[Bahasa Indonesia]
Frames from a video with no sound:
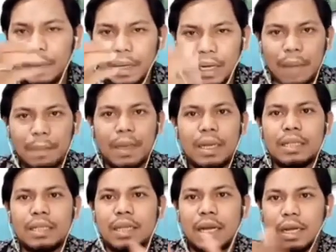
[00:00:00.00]
Tapi
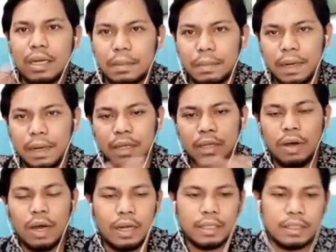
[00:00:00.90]
kenapa dia serahkan kepada
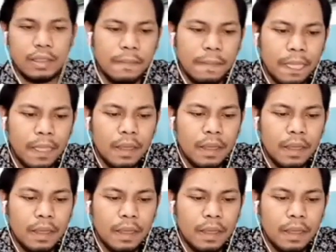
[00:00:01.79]
Yohanes?